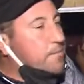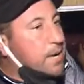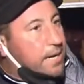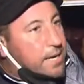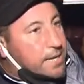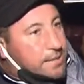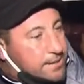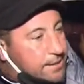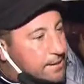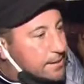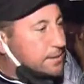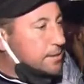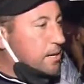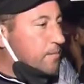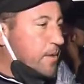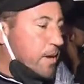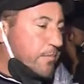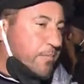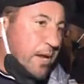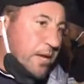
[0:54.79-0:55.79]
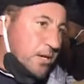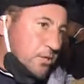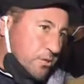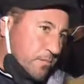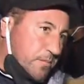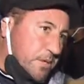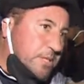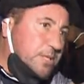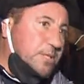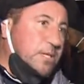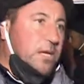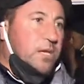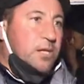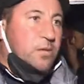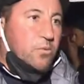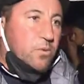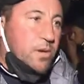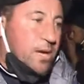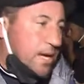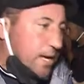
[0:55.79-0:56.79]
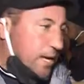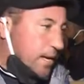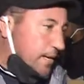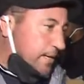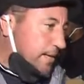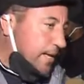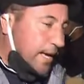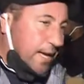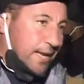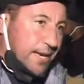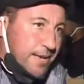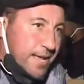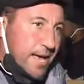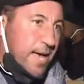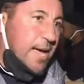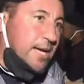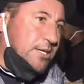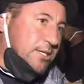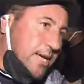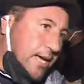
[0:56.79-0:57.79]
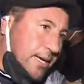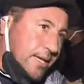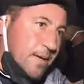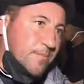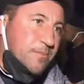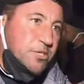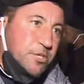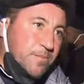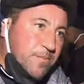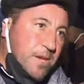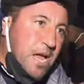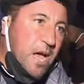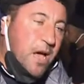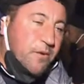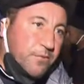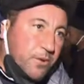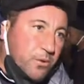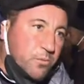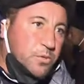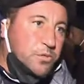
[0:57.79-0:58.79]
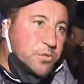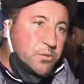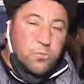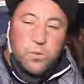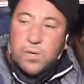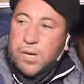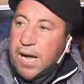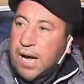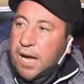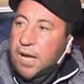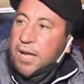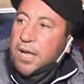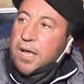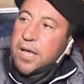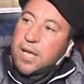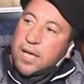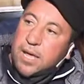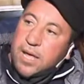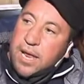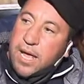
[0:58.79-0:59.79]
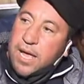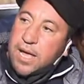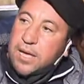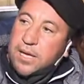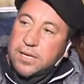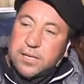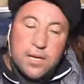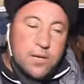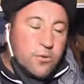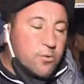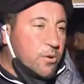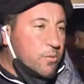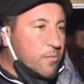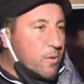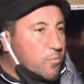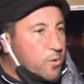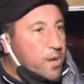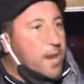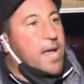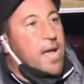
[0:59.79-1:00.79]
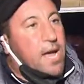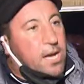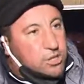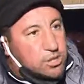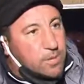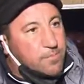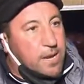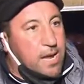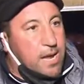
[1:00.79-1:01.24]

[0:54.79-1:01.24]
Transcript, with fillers: ما كاش اللي زعما بريكزوم يزيد ولا يدخل لنا حاجه هكذا ماشي مليحه في الوسط ولا راهي نورمالمون راهي حاجه